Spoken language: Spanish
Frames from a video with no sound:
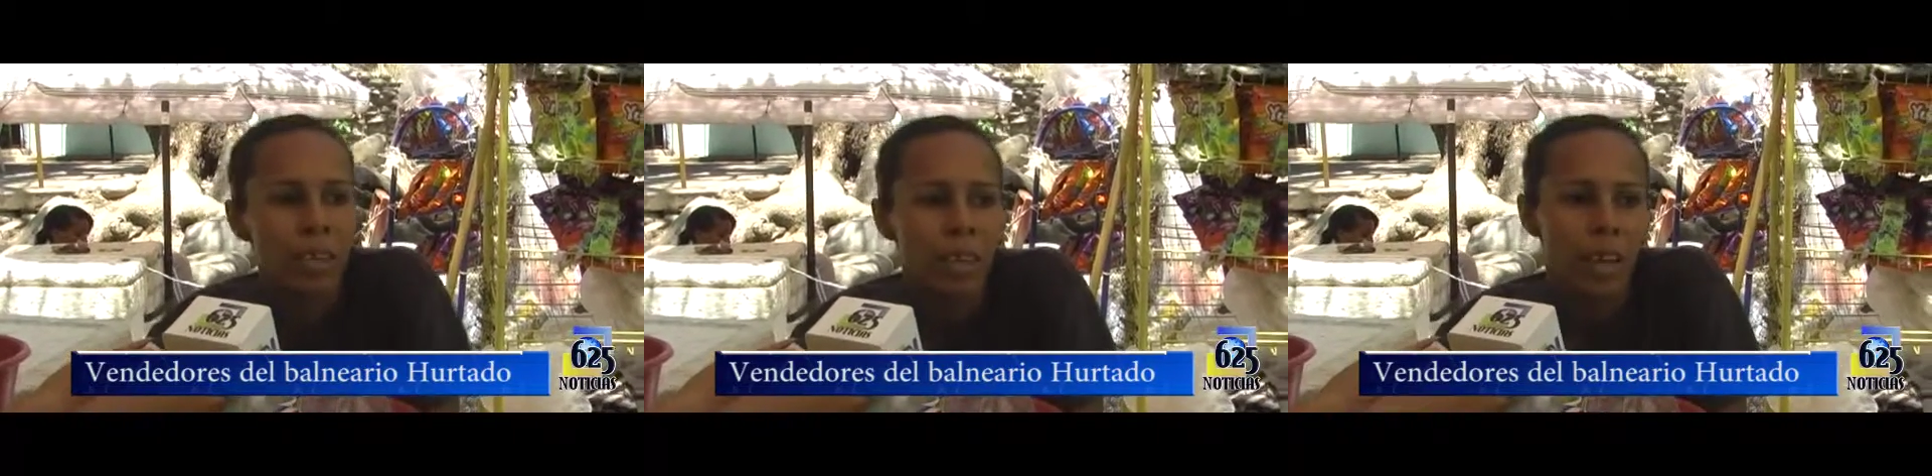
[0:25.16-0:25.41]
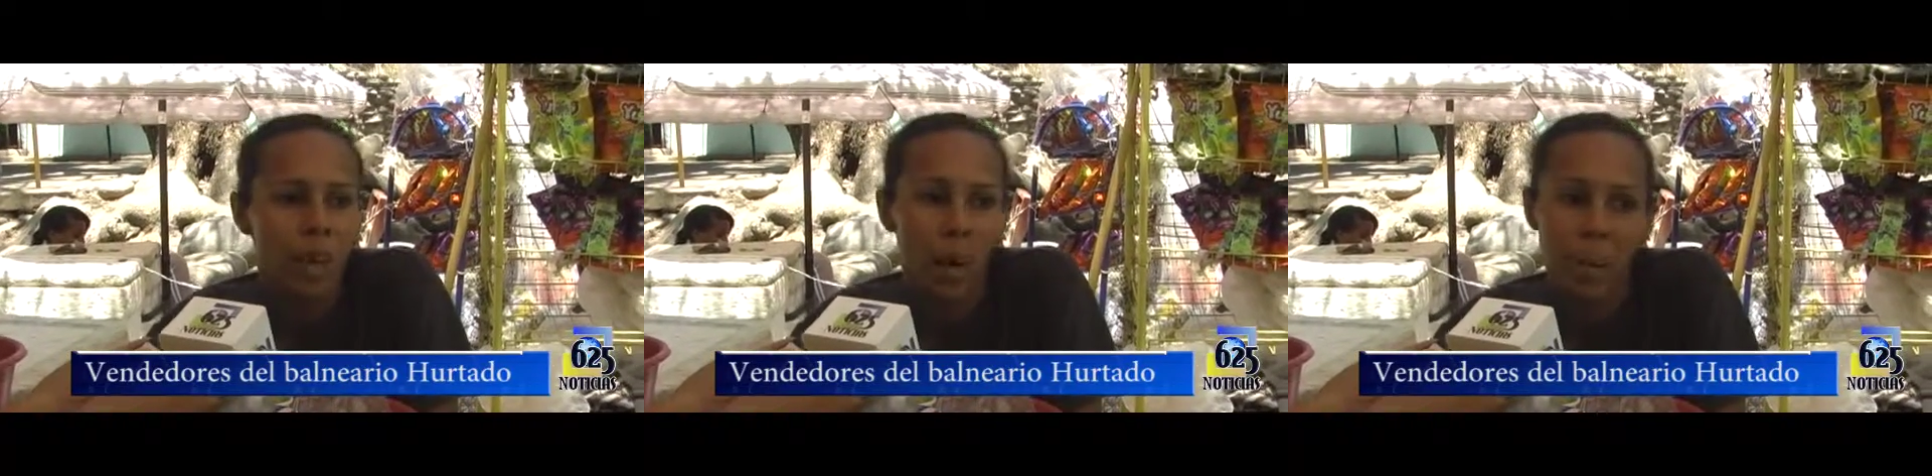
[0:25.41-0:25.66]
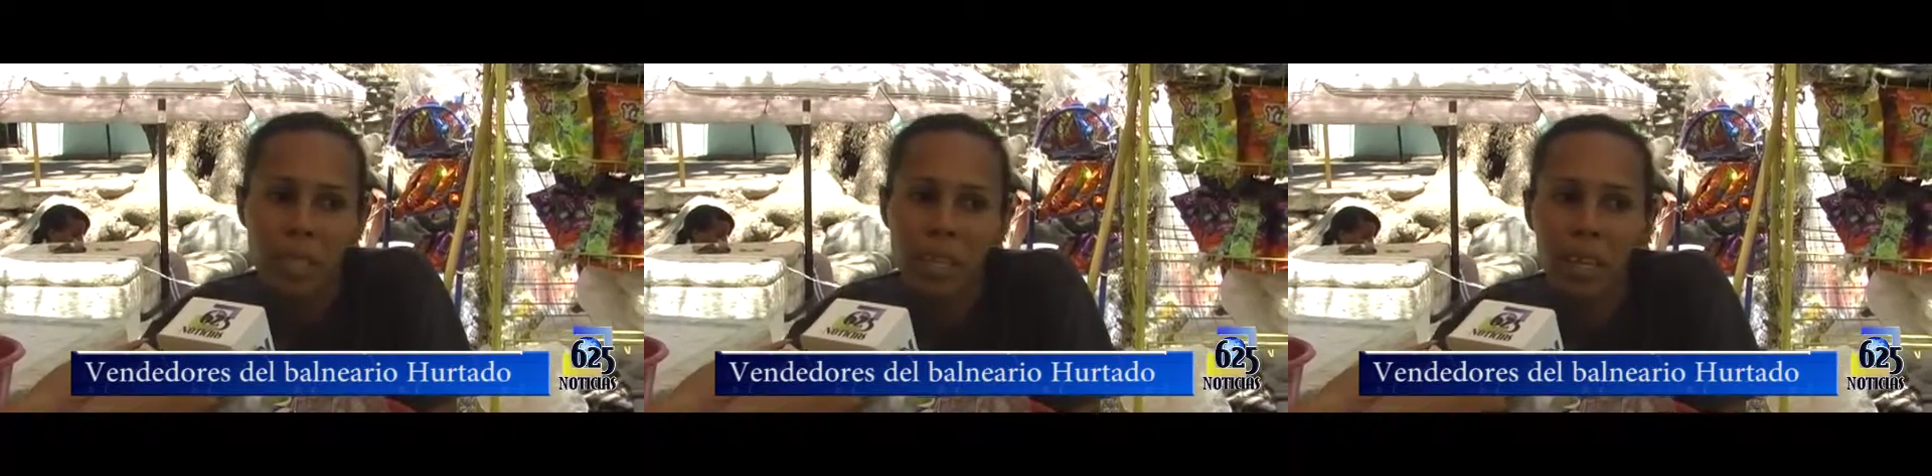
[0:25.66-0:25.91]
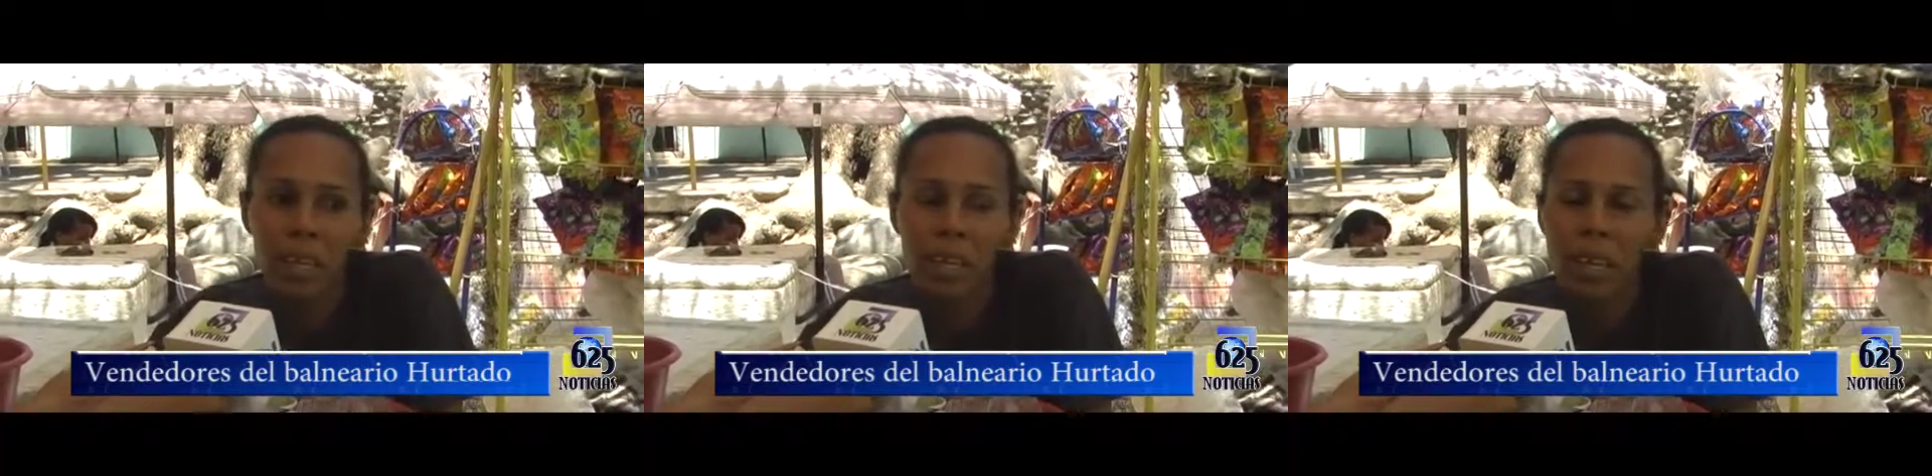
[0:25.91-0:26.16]
a
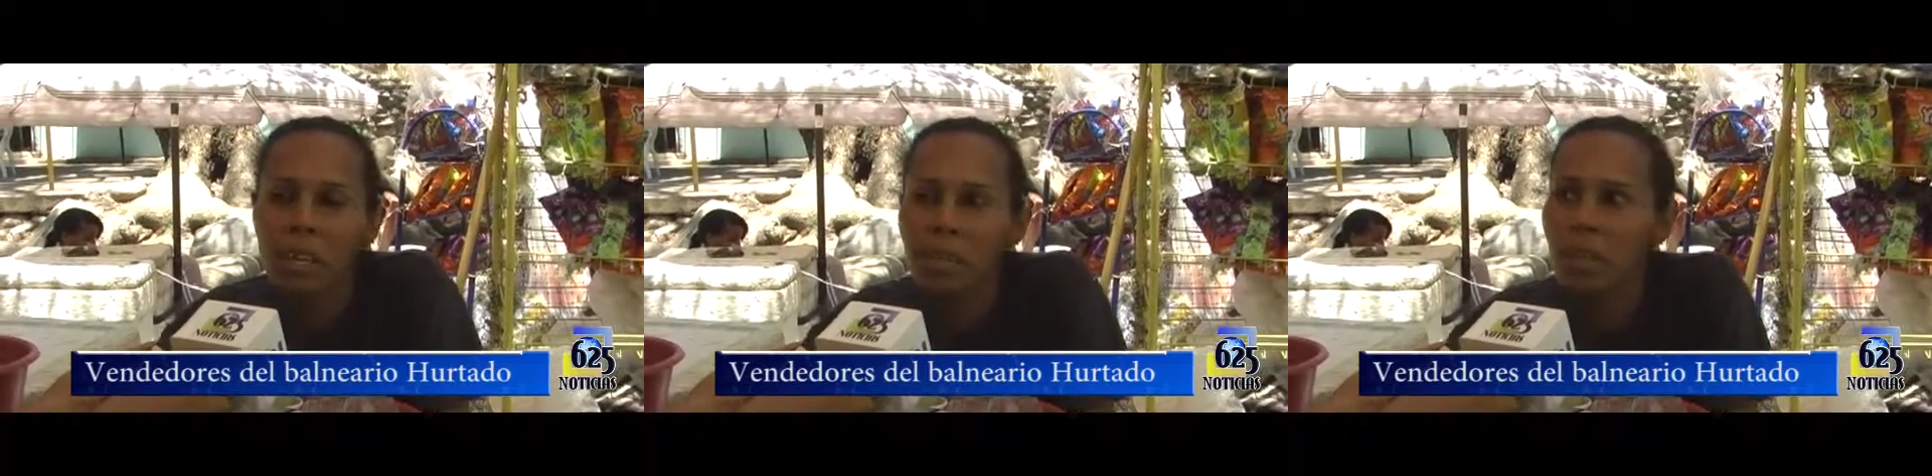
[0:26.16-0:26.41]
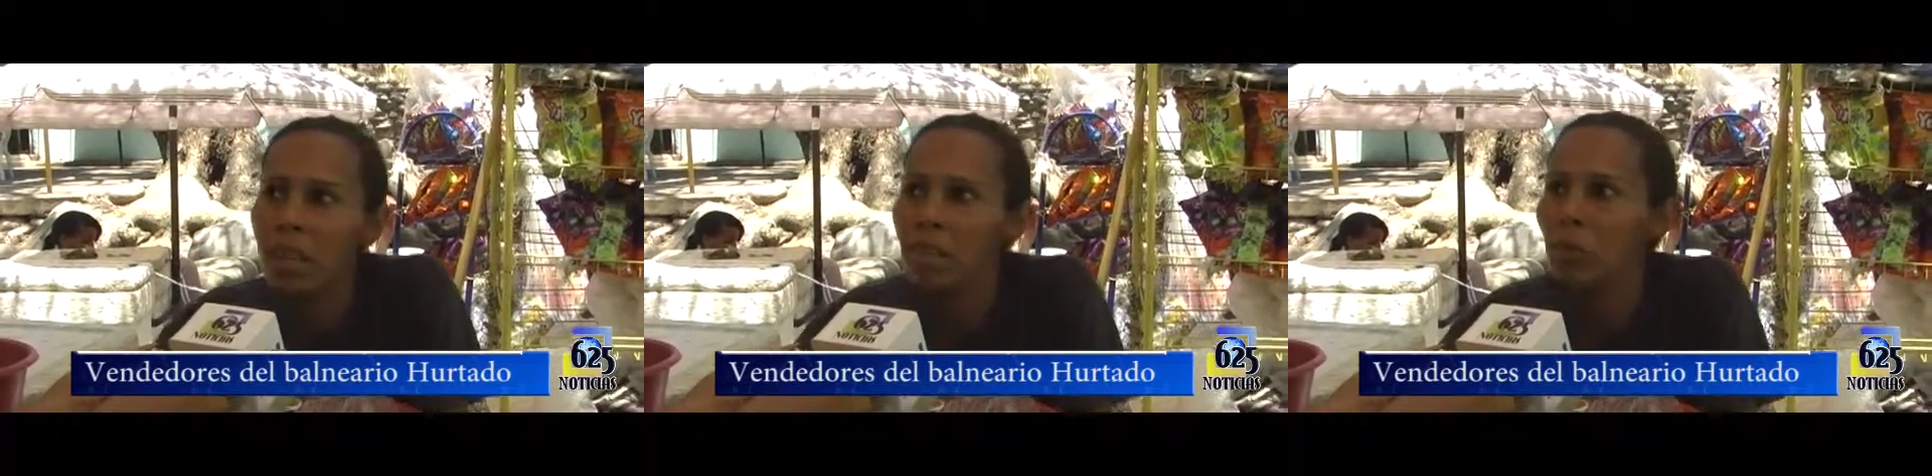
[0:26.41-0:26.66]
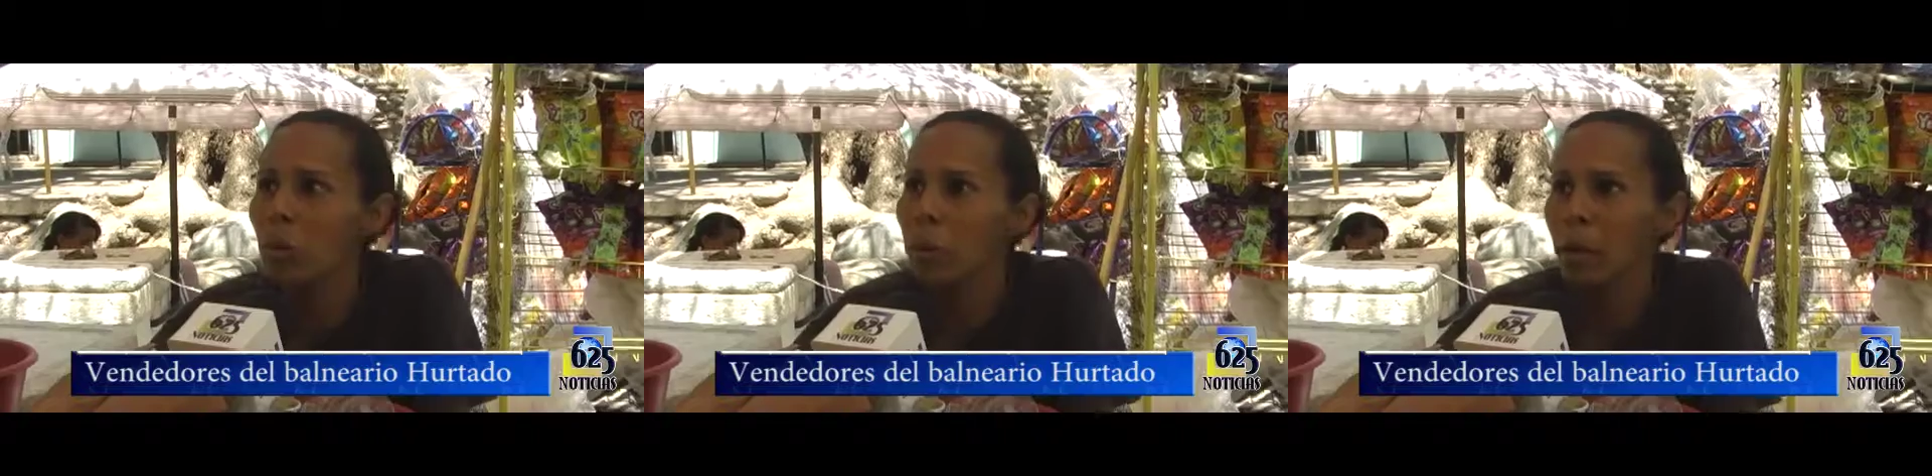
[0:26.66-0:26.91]
pesar de que hay sequía en todas